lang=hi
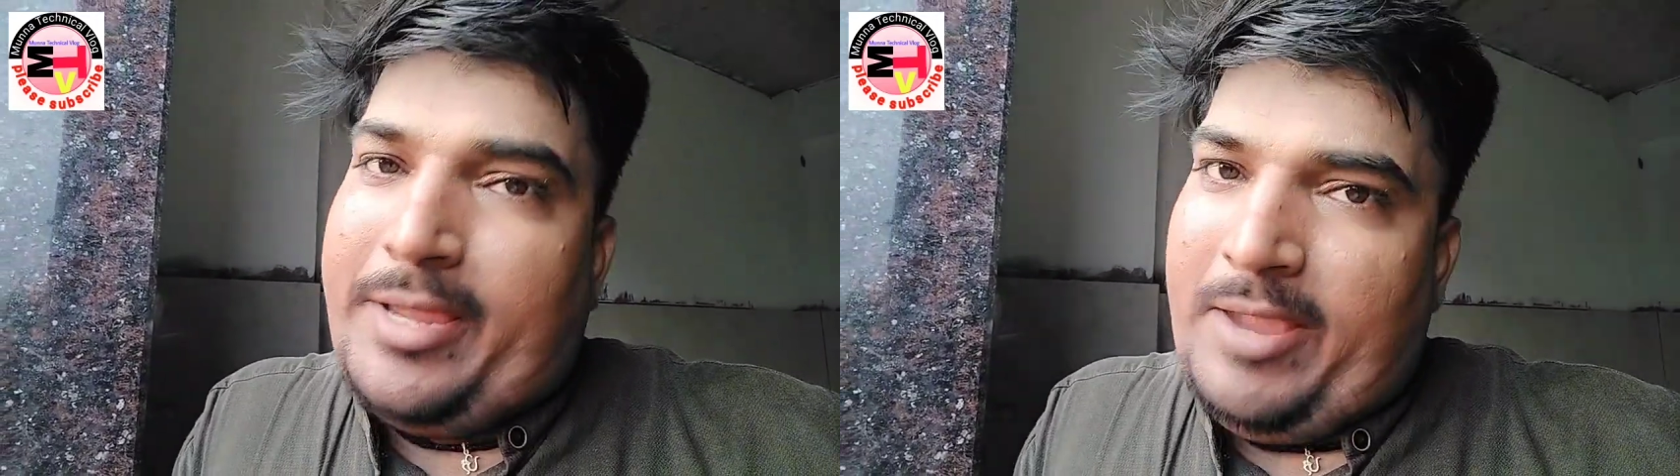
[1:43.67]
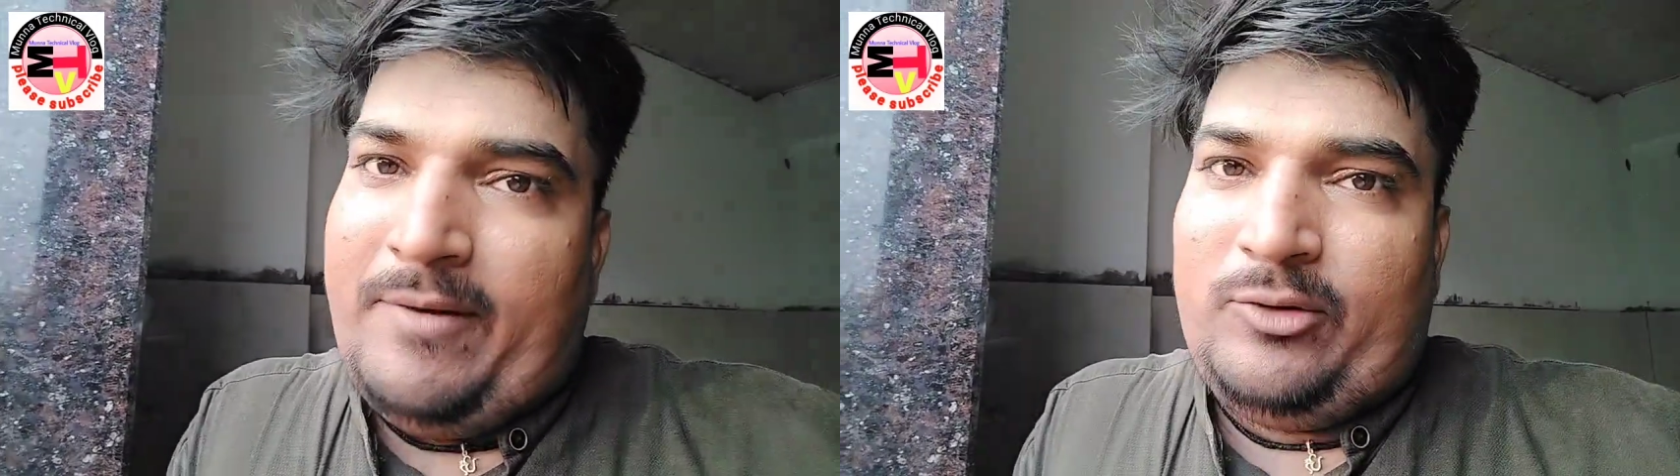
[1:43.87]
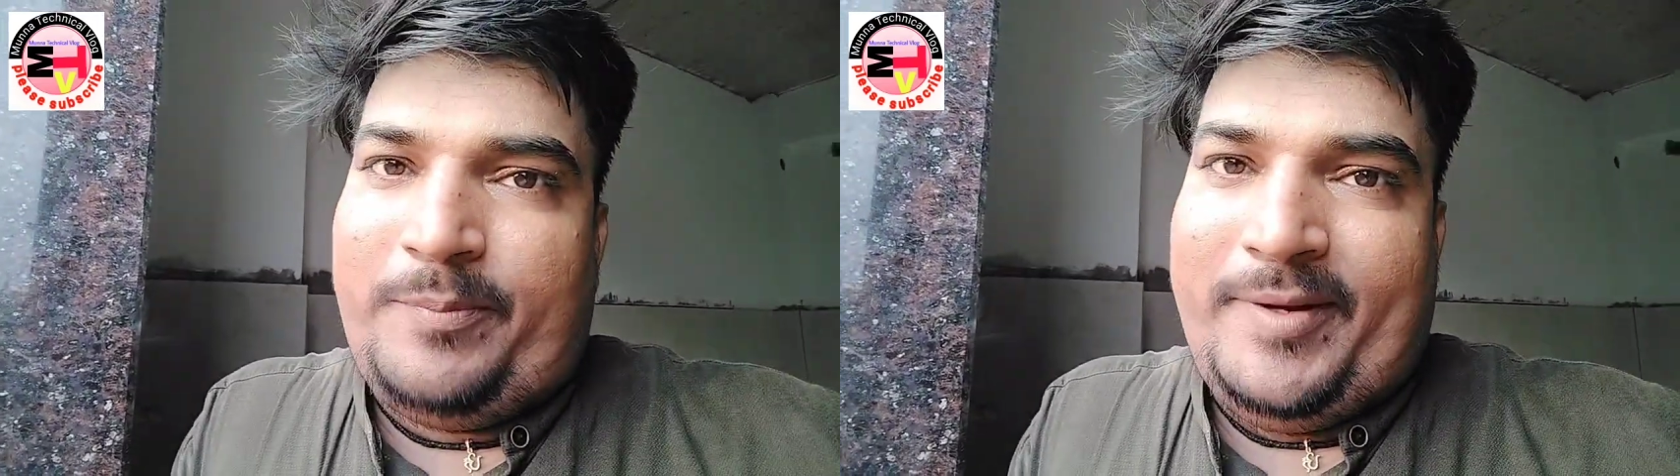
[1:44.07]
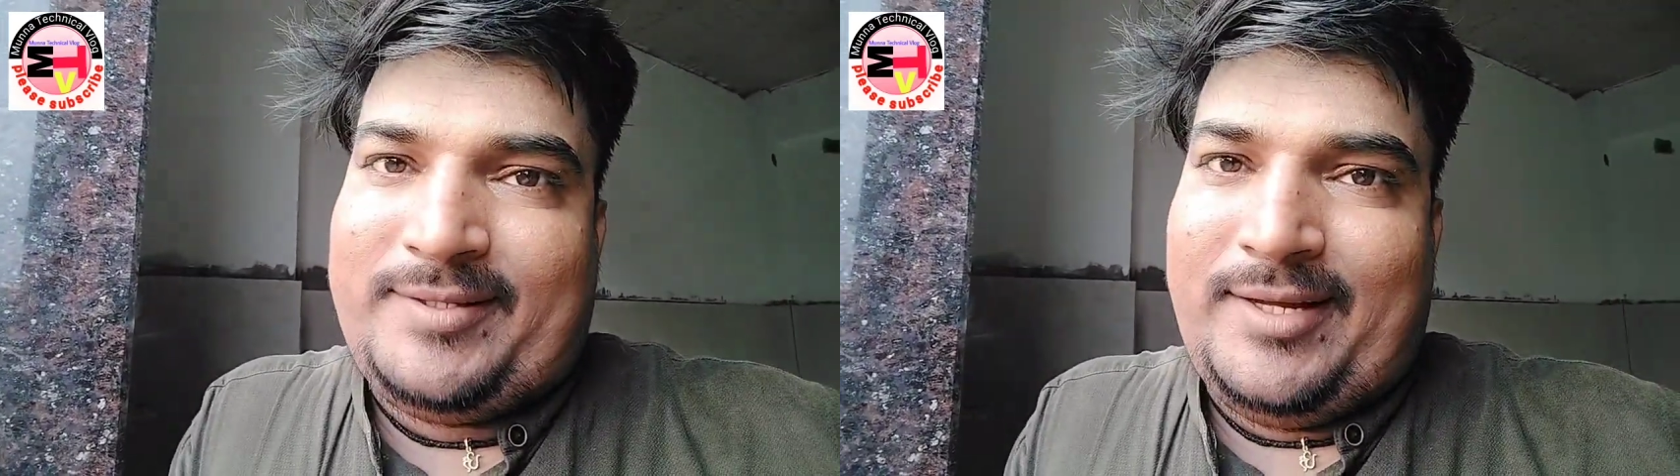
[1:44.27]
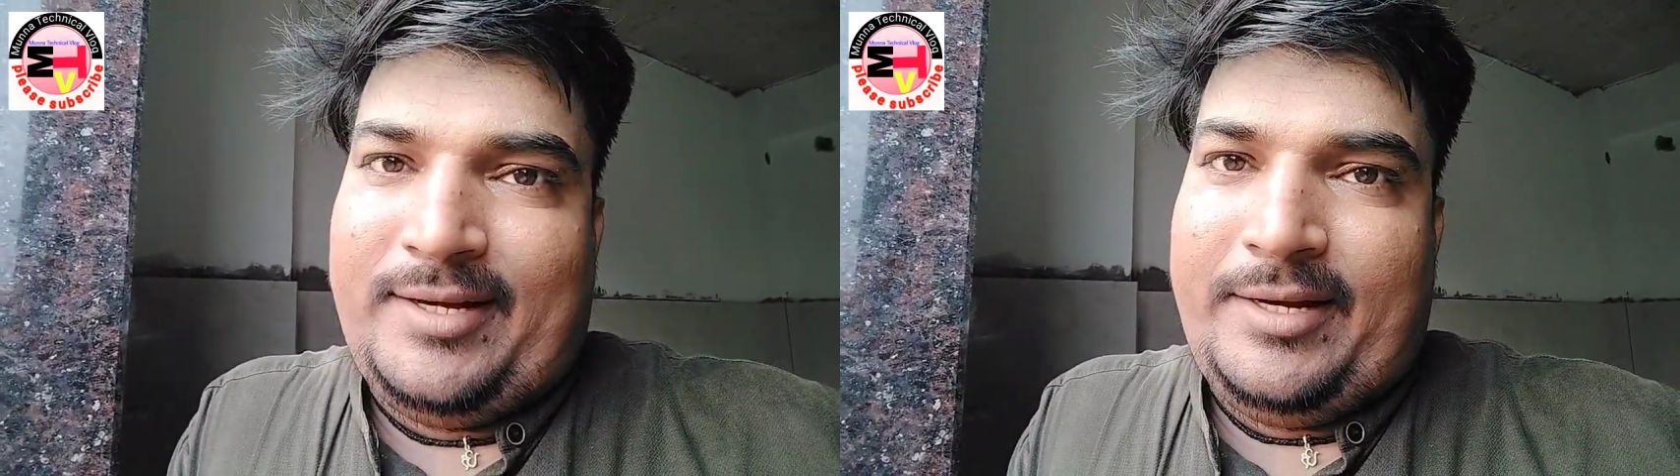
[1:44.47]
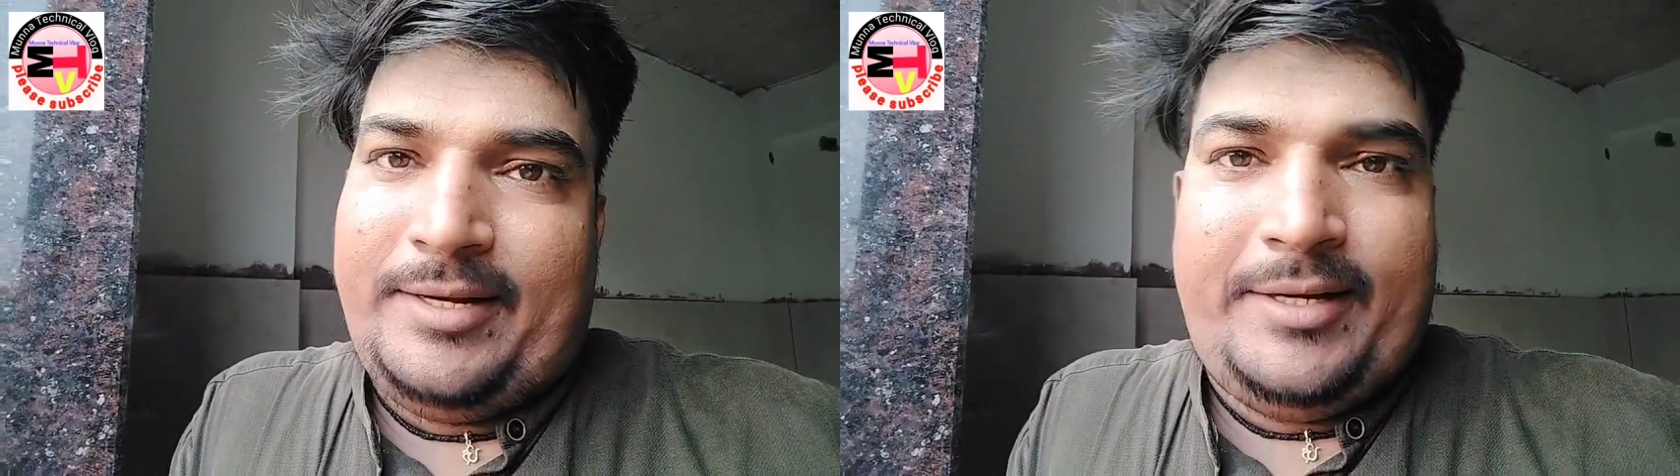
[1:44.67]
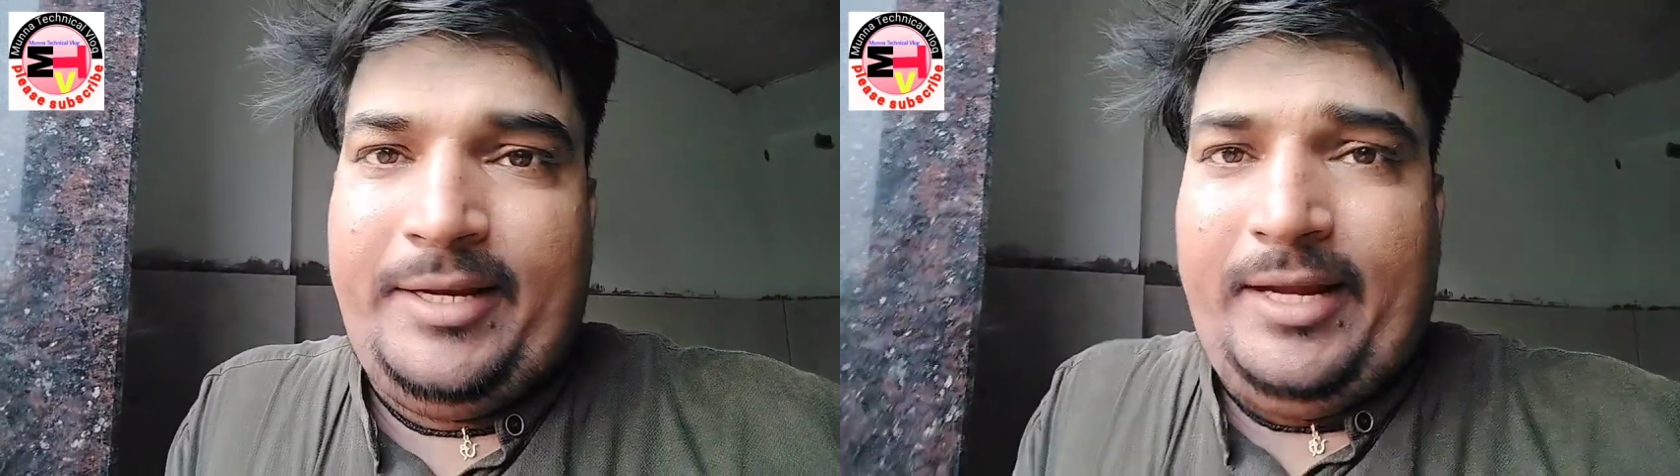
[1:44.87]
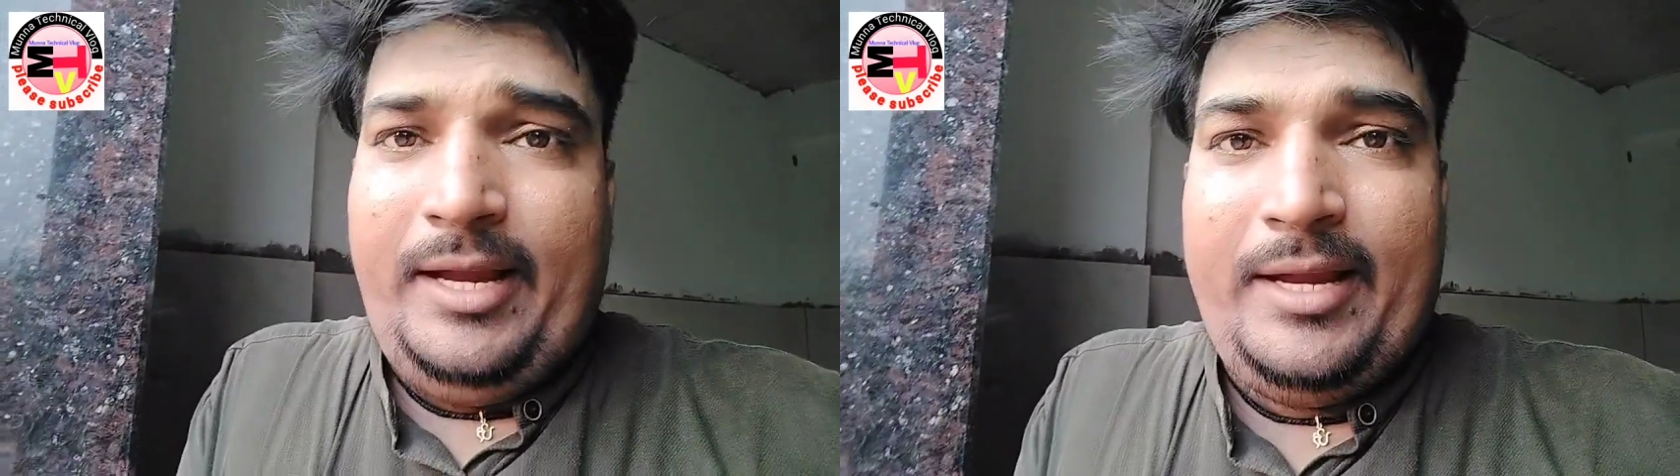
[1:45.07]
के वन को प्रेस करना है
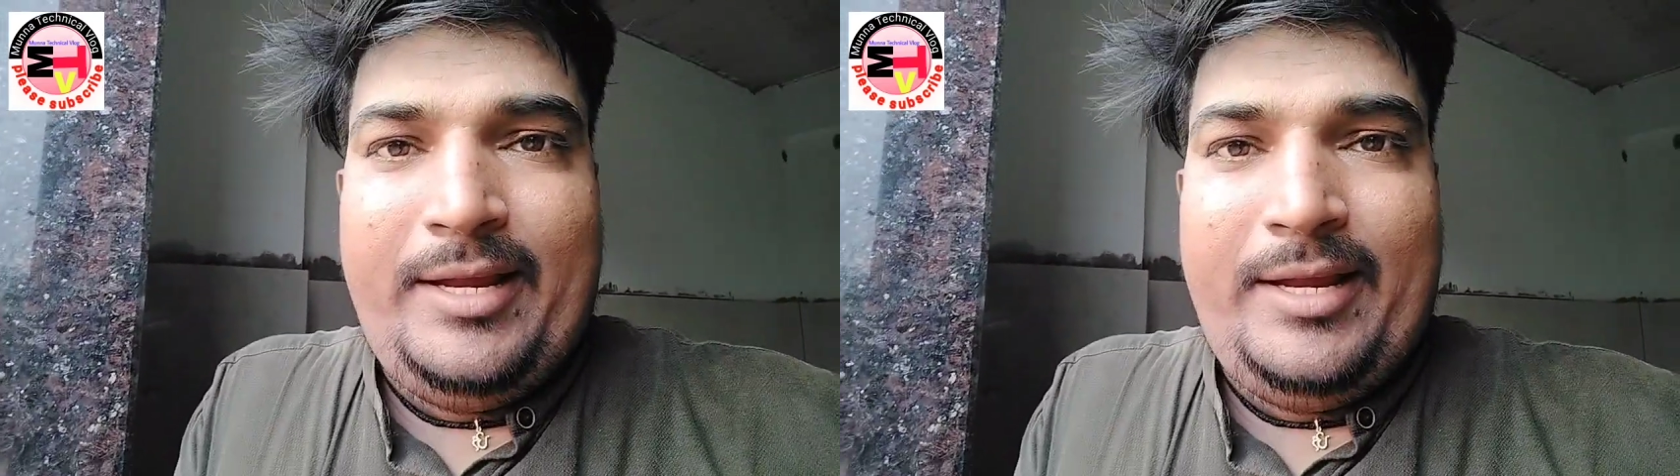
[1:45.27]
ठीक है